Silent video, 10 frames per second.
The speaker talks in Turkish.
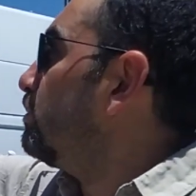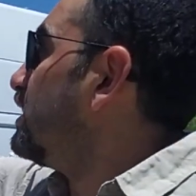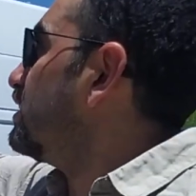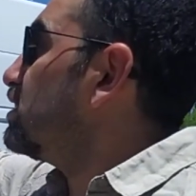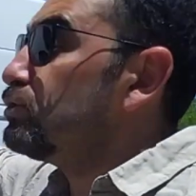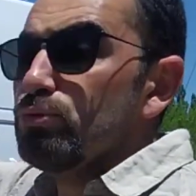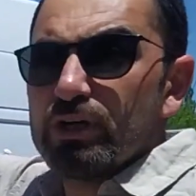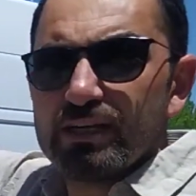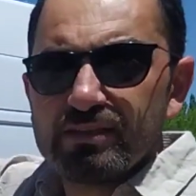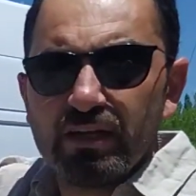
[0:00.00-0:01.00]
Ben aracın
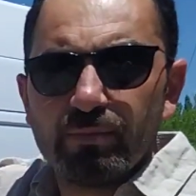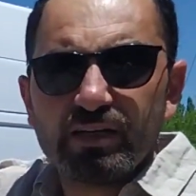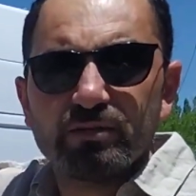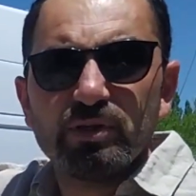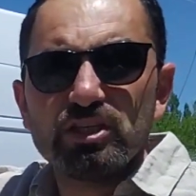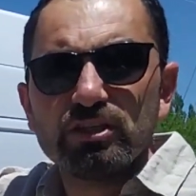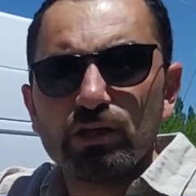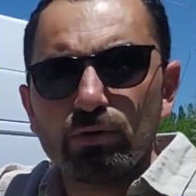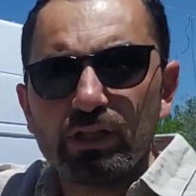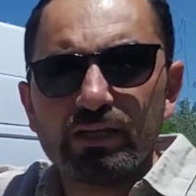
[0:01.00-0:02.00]
yukarısına baktım.
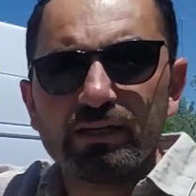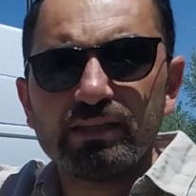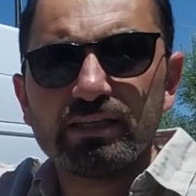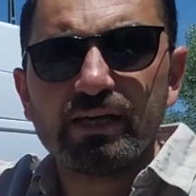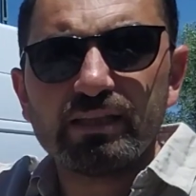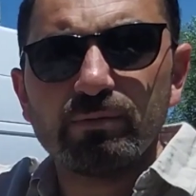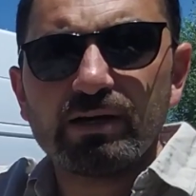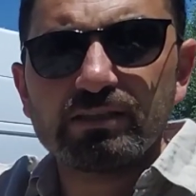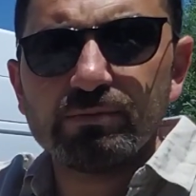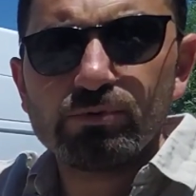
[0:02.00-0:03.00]
içinden oralarına dikkatli
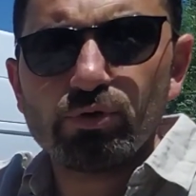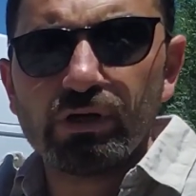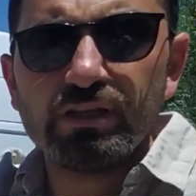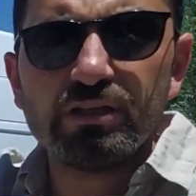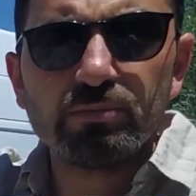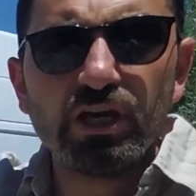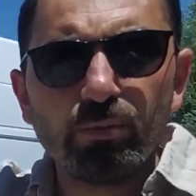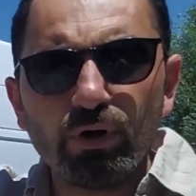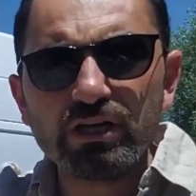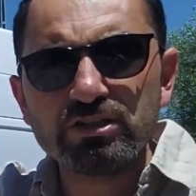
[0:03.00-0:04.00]
baktım. Sonra dedim
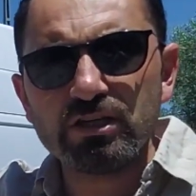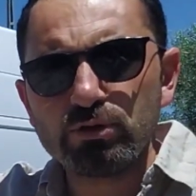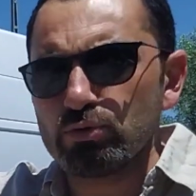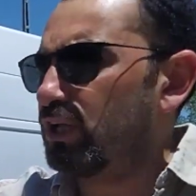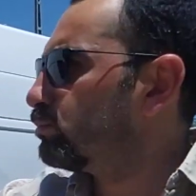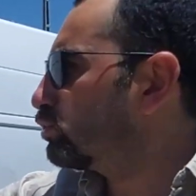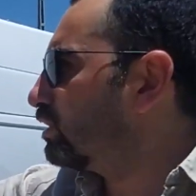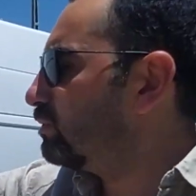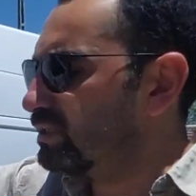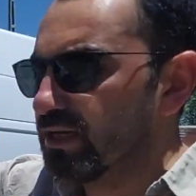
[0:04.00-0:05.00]
ya bu araç nasıl su almış
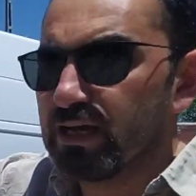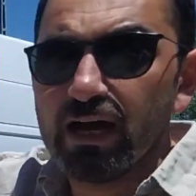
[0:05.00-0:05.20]
olabilir?